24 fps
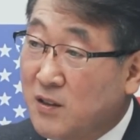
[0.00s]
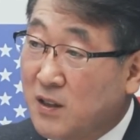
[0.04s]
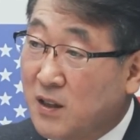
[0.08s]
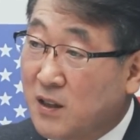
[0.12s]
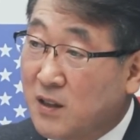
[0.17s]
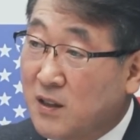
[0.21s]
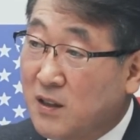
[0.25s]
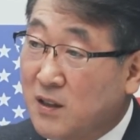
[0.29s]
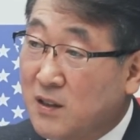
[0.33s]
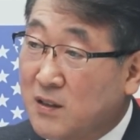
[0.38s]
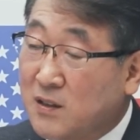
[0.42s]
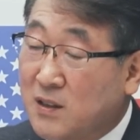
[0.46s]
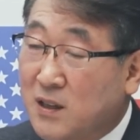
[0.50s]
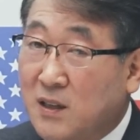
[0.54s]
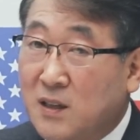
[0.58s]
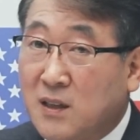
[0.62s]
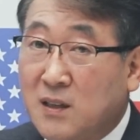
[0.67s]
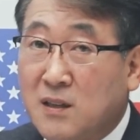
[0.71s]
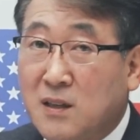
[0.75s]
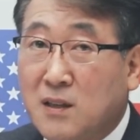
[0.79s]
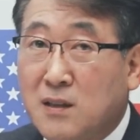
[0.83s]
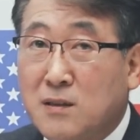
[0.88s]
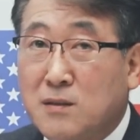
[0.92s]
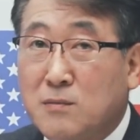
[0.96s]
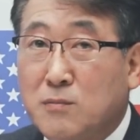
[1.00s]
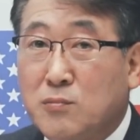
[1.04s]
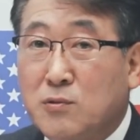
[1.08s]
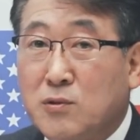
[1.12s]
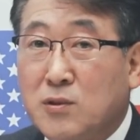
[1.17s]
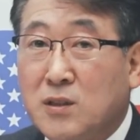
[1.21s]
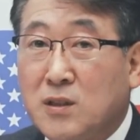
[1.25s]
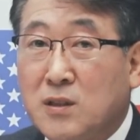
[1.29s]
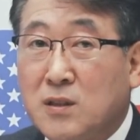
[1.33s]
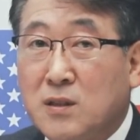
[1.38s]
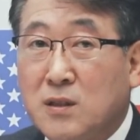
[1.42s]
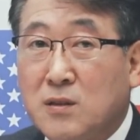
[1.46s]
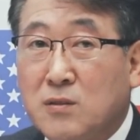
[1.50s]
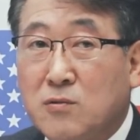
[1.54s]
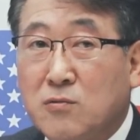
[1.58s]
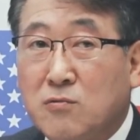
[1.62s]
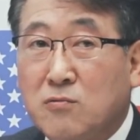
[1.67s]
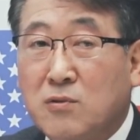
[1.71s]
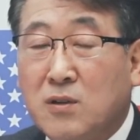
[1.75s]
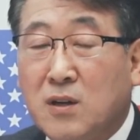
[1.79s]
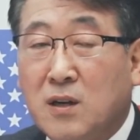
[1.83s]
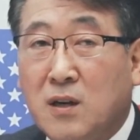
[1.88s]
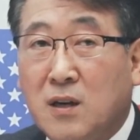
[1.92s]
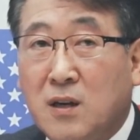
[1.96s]
예. 약간 예. 살아나는 분위기인데
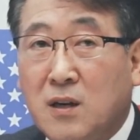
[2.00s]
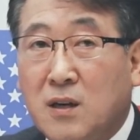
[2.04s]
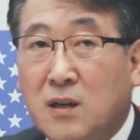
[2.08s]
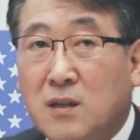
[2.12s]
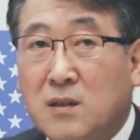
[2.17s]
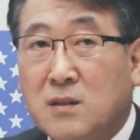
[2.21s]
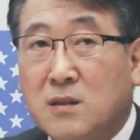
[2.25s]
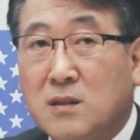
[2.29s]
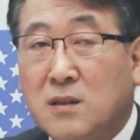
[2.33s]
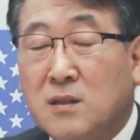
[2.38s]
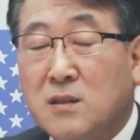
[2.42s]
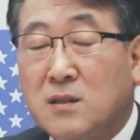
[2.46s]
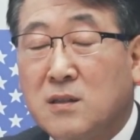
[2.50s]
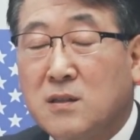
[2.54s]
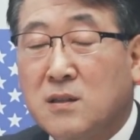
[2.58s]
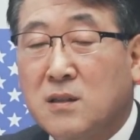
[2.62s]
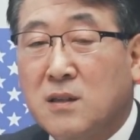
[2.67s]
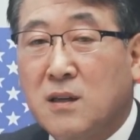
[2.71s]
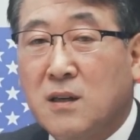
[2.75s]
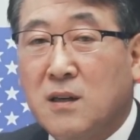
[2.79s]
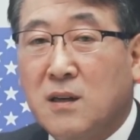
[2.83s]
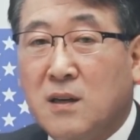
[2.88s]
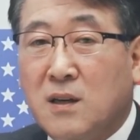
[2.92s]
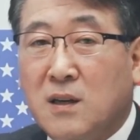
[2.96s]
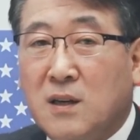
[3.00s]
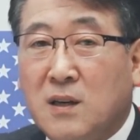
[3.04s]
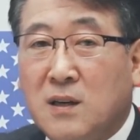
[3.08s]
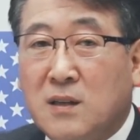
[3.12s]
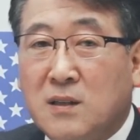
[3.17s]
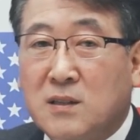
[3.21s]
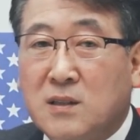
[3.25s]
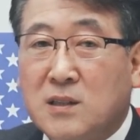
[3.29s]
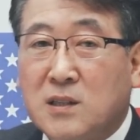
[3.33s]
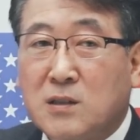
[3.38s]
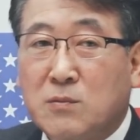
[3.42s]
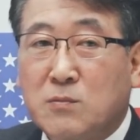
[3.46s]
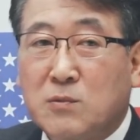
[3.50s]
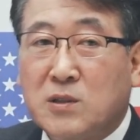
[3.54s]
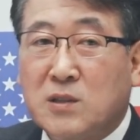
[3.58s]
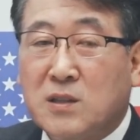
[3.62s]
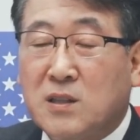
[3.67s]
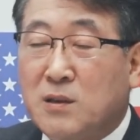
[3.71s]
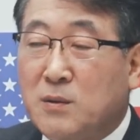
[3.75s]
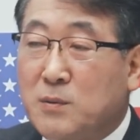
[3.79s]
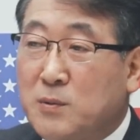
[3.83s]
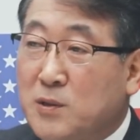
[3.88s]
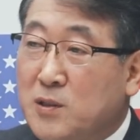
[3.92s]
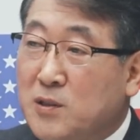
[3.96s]
누구나 느끼실 때 지금
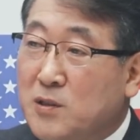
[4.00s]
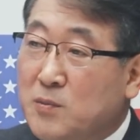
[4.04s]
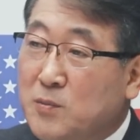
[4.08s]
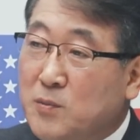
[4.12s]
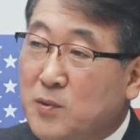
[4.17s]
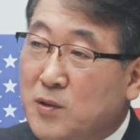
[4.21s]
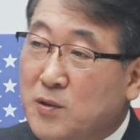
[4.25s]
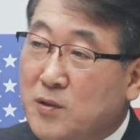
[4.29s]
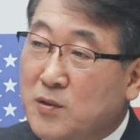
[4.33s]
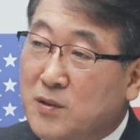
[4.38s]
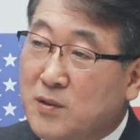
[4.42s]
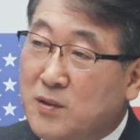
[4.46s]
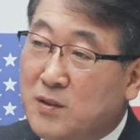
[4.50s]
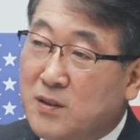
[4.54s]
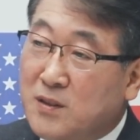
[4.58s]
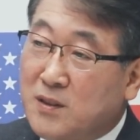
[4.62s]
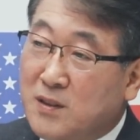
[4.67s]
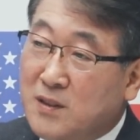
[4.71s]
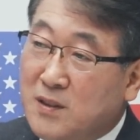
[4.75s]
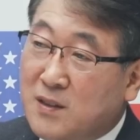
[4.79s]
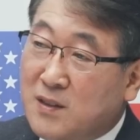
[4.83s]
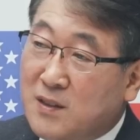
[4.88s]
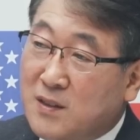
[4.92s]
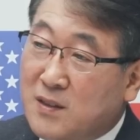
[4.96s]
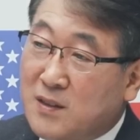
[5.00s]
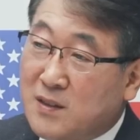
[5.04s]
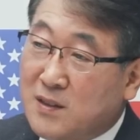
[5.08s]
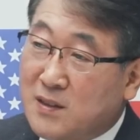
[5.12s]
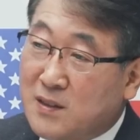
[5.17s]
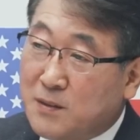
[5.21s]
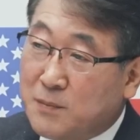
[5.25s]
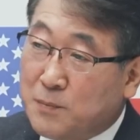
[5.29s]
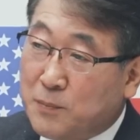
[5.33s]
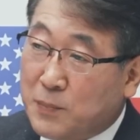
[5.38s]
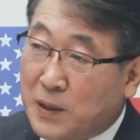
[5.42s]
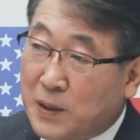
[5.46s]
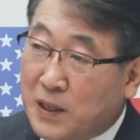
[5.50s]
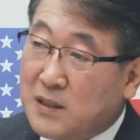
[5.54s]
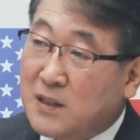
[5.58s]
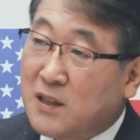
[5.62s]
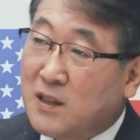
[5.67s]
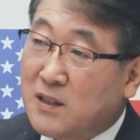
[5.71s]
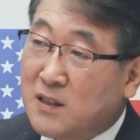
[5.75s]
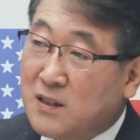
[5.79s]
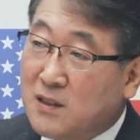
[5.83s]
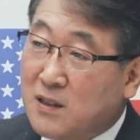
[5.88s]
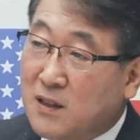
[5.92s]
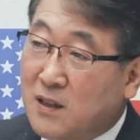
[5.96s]
집값이 그러면
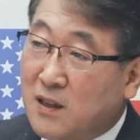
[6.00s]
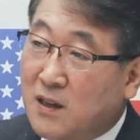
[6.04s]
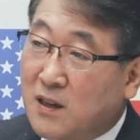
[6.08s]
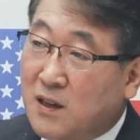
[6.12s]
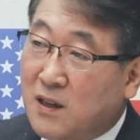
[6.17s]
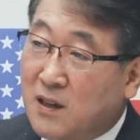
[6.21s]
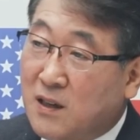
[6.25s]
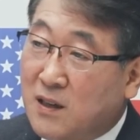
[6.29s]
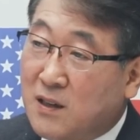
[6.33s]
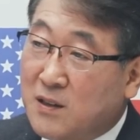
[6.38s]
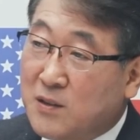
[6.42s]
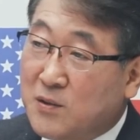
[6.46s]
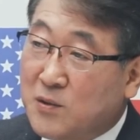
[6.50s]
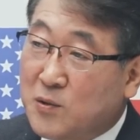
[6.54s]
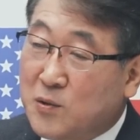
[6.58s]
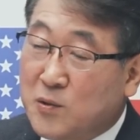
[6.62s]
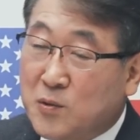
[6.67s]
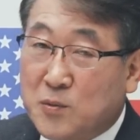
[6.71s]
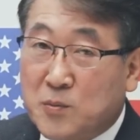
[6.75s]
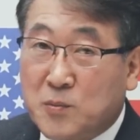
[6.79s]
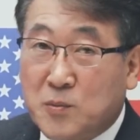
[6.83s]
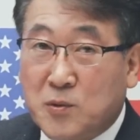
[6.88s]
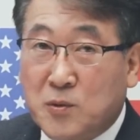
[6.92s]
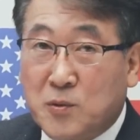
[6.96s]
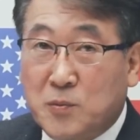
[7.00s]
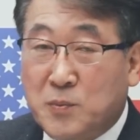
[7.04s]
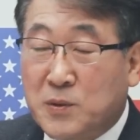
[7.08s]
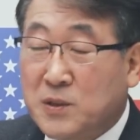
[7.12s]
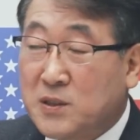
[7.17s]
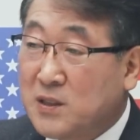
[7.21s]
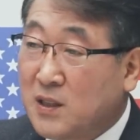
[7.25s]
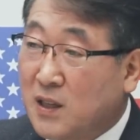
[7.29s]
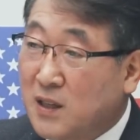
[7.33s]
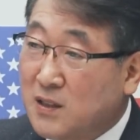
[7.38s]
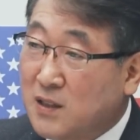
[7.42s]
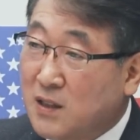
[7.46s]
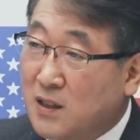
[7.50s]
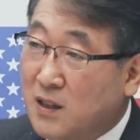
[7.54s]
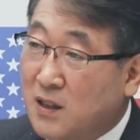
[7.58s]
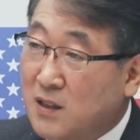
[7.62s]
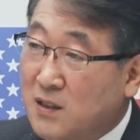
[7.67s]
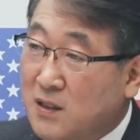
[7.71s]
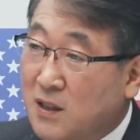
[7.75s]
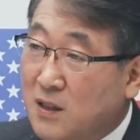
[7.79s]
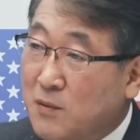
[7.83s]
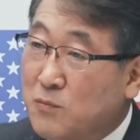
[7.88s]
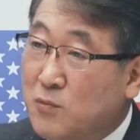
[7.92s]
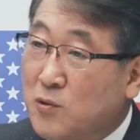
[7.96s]
바닥이냐 또 뭐 비싸냐
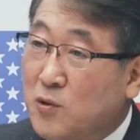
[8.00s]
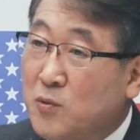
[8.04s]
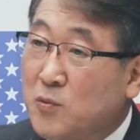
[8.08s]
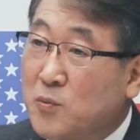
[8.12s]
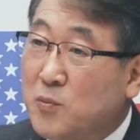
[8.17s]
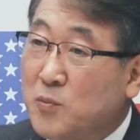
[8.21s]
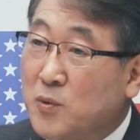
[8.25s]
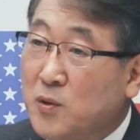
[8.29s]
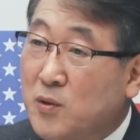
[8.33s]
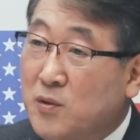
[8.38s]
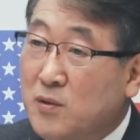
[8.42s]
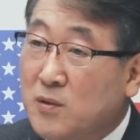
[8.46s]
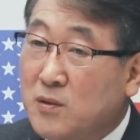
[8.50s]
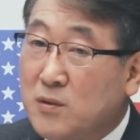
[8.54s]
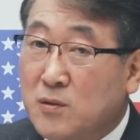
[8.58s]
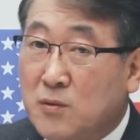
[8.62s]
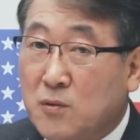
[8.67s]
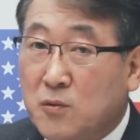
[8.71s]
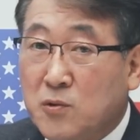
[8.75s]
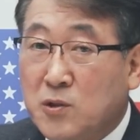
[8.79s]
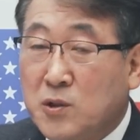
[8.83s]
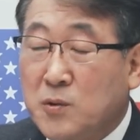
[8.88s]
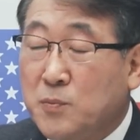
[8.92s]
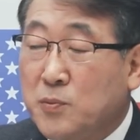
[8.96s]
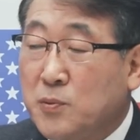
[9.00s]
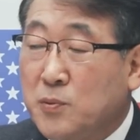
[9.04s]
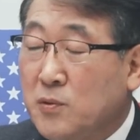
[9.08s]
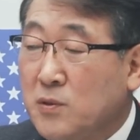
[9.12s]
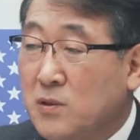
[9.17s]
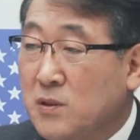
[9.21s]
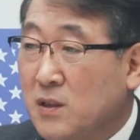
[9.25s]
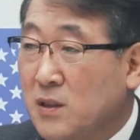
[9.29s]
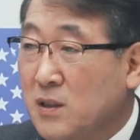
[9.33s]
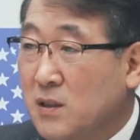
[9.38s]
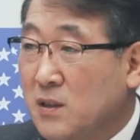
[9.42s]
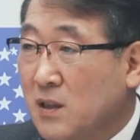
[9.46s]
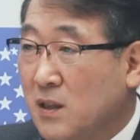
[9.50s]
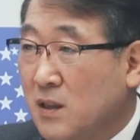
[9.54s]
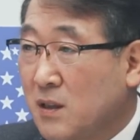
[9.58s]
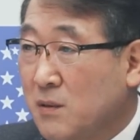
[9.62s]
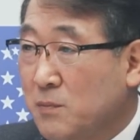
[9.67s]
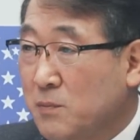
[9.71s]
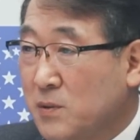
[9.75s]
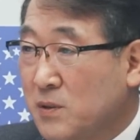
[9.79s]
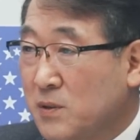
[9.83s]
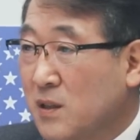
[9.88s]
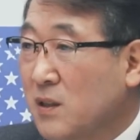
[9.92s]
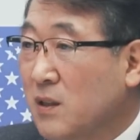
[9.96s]
딱 물어보면은 50% 이상이 다
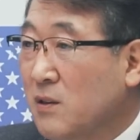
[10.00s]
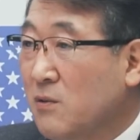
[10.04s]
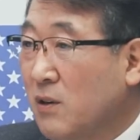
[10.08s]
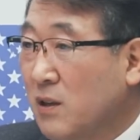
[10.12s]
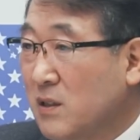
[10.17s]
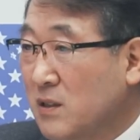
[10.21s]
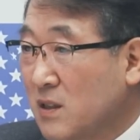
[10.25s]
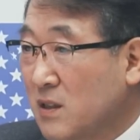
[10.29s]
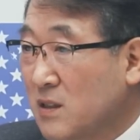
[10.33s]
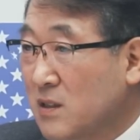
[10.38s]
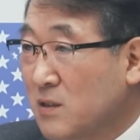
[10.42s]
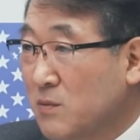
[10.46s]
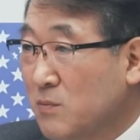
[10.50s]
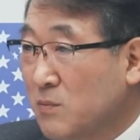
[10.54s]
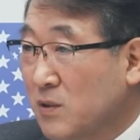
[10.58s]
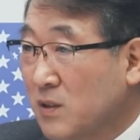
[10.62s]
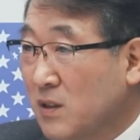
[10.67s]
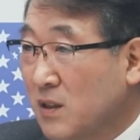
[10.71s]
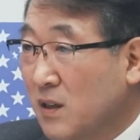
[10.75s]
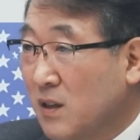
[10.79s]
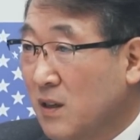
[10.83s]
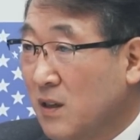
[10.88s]
비싸다고 하지 않습니까?